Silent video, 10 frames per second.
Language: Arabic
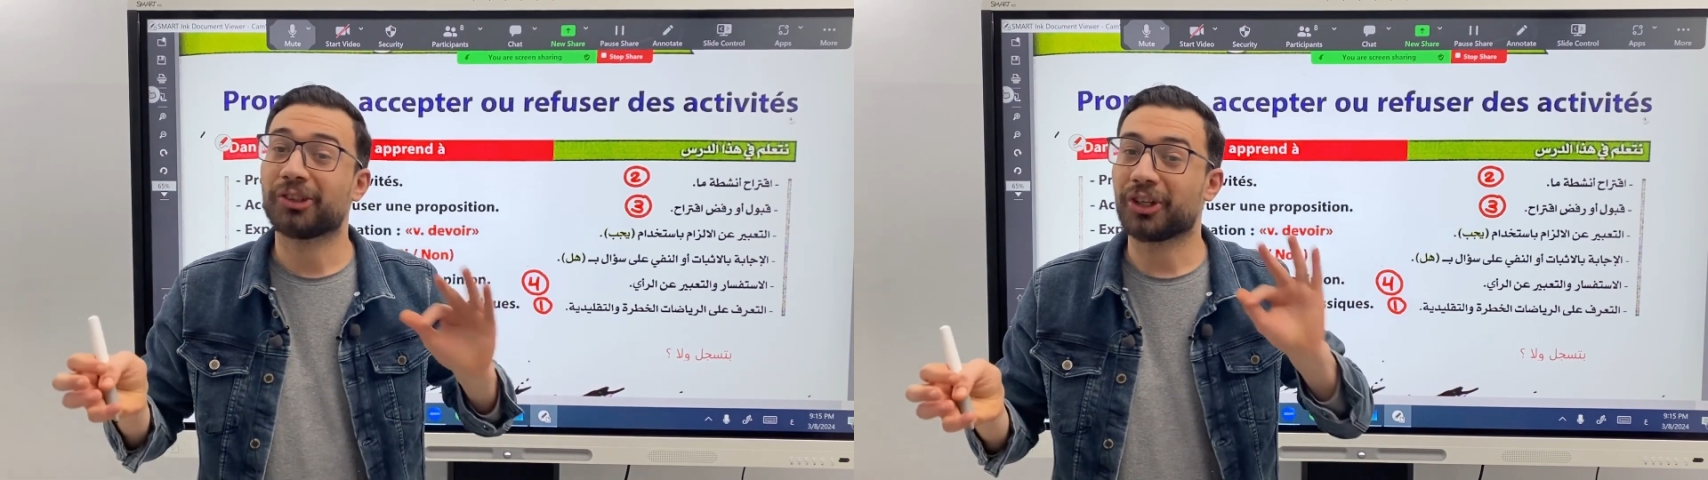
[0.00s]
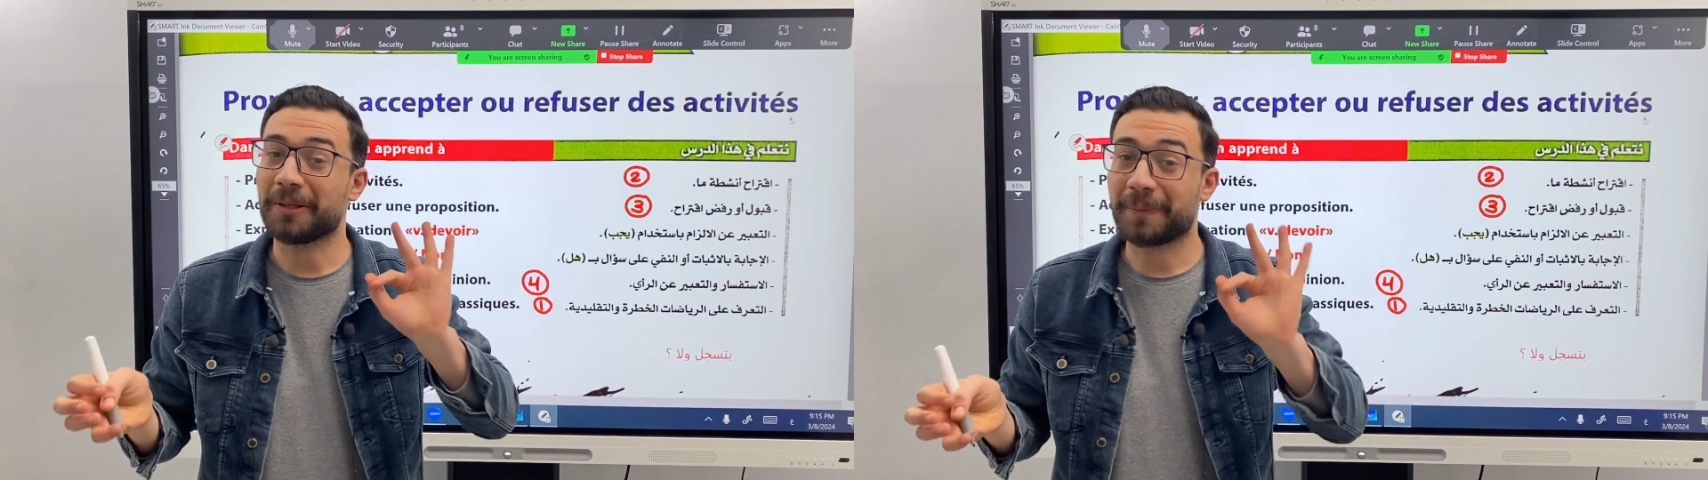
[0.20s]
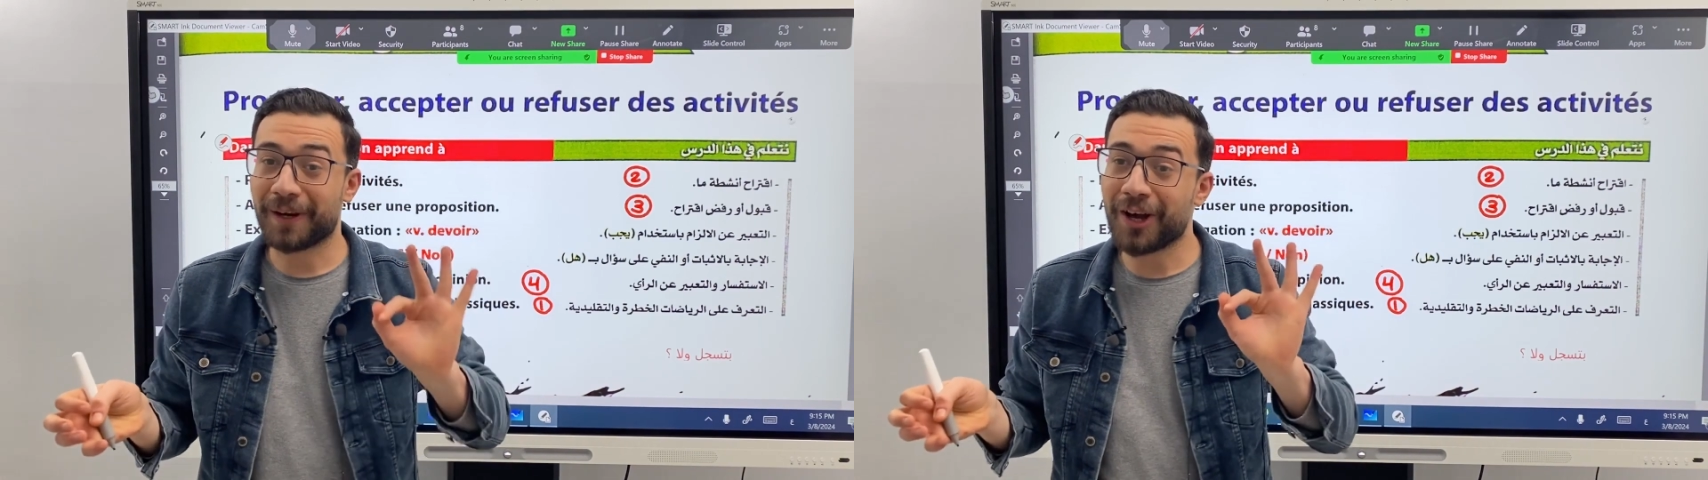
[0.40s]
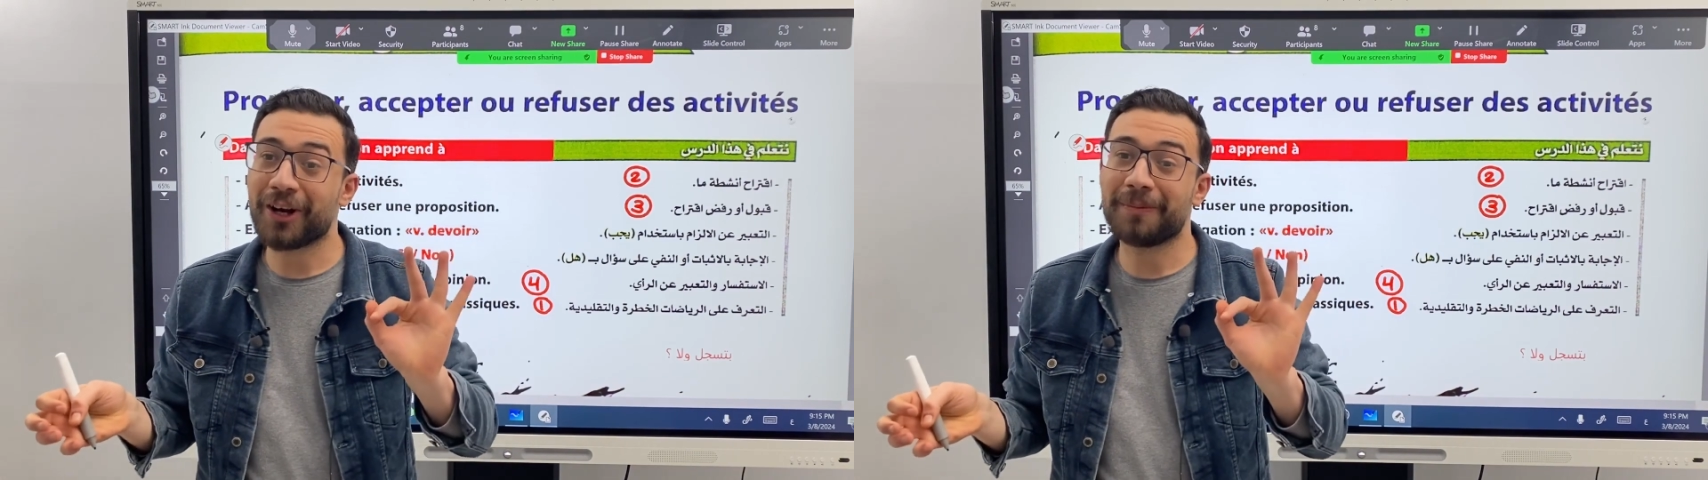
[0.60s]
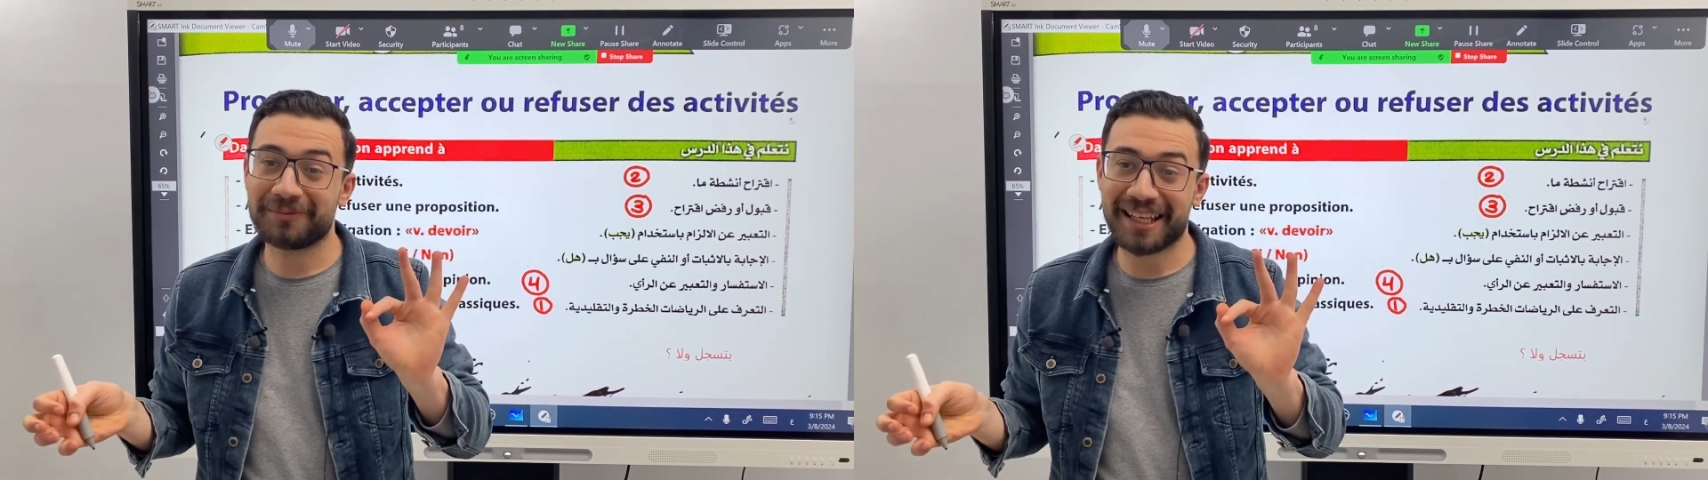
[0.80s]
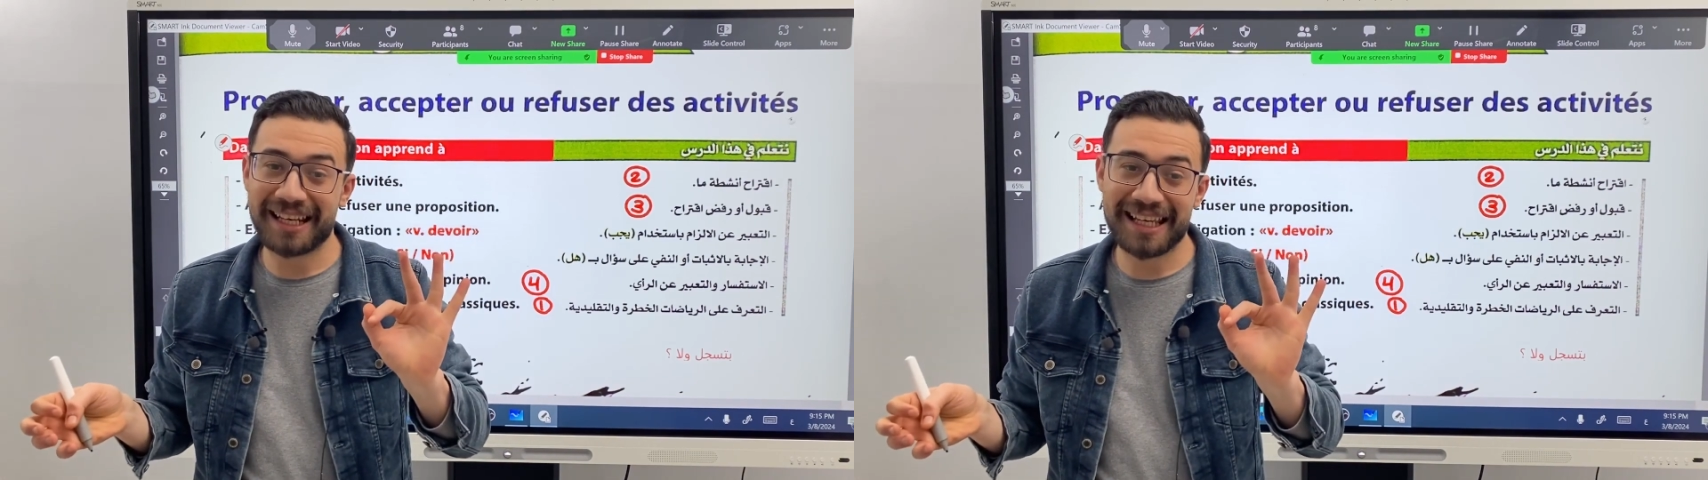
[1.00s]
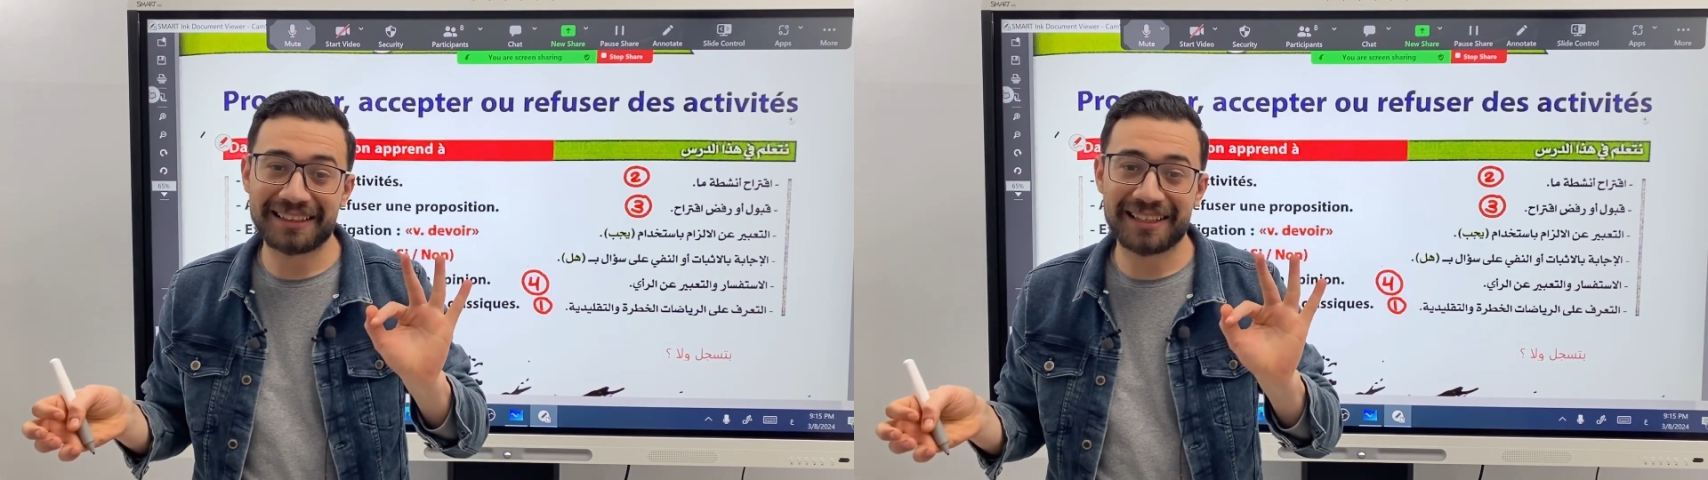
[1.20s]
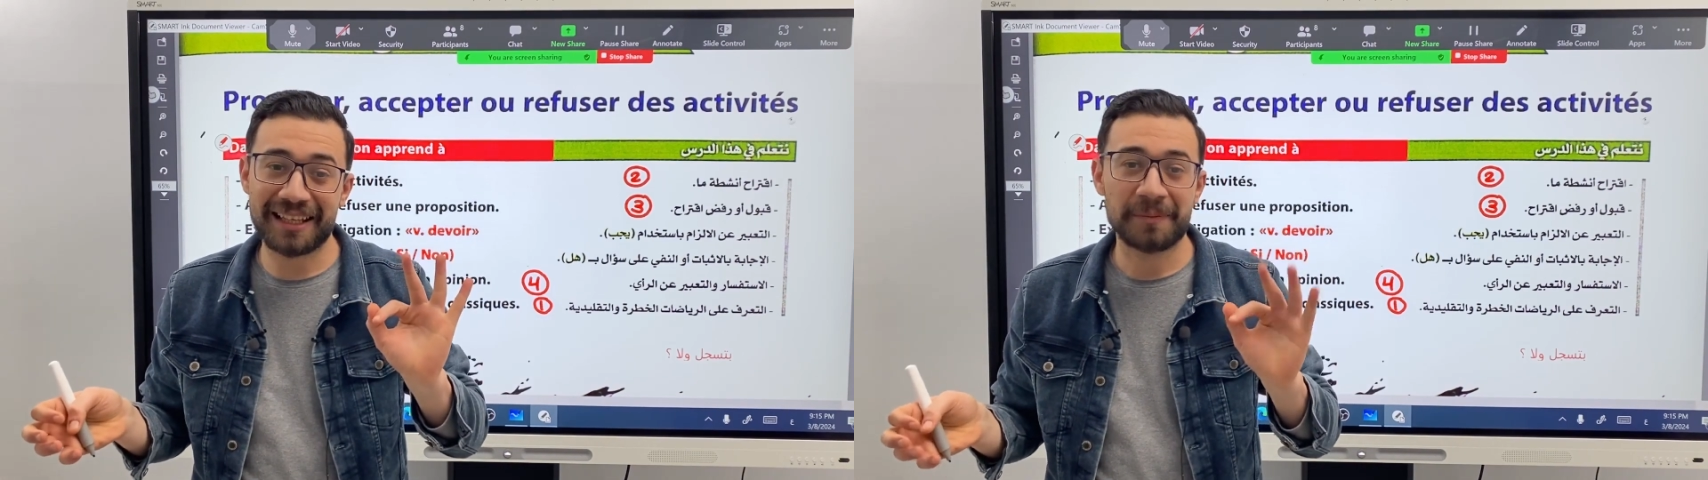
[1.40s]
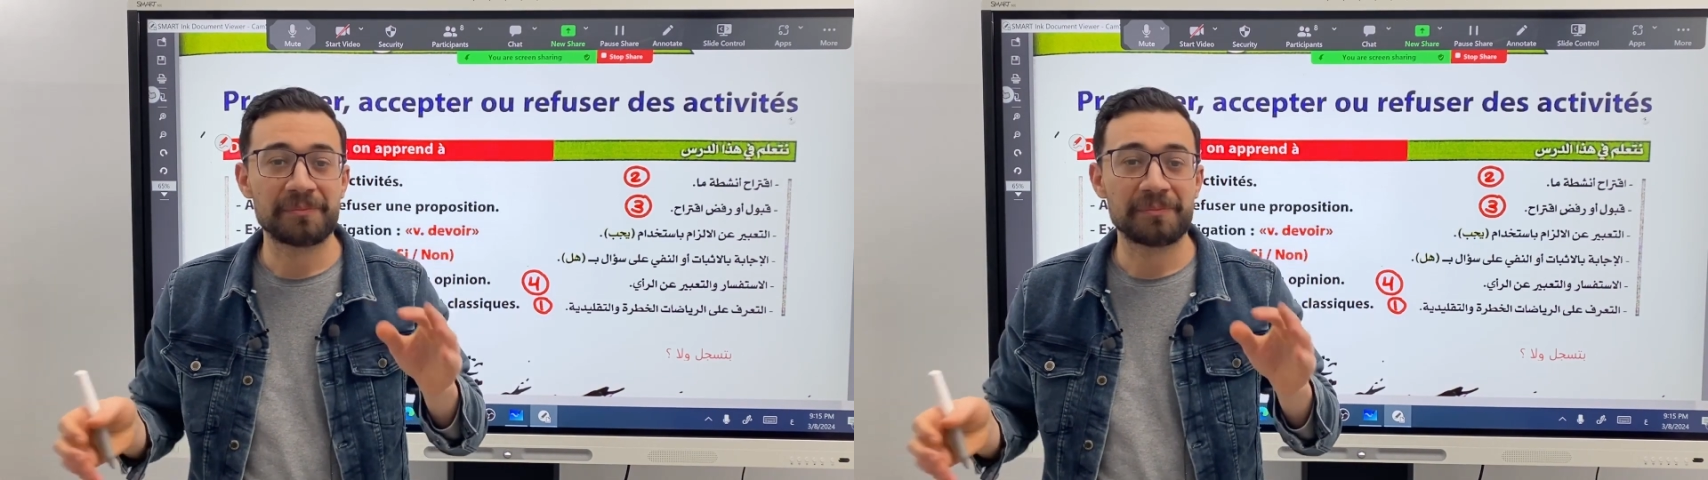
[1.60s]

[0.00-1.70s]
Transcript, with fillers: طيب رقم ثلاثة